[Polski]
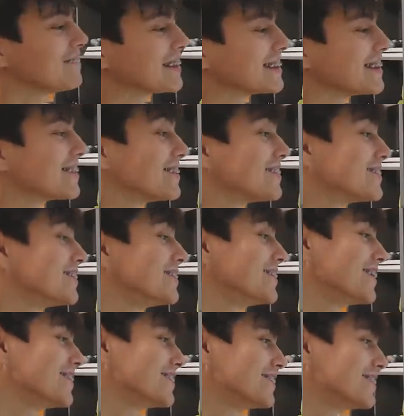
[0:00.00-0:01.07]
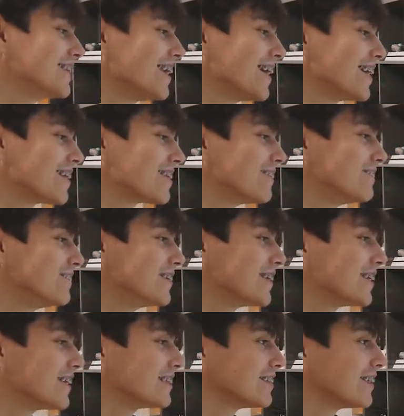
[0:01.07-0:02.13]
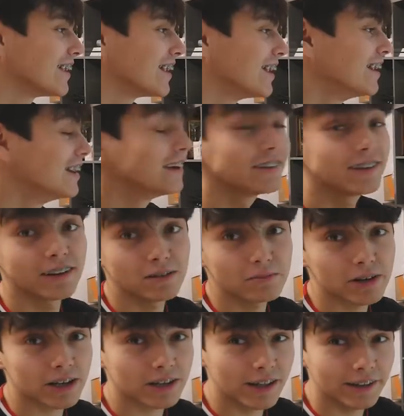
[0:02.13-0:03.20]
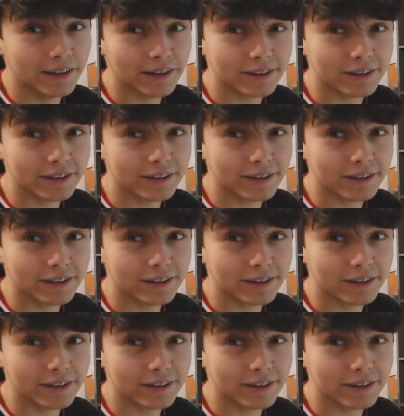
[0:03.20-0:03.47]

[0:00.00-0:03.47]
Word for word: ma tylko 30 lajków, biedna. Nie no, Marlena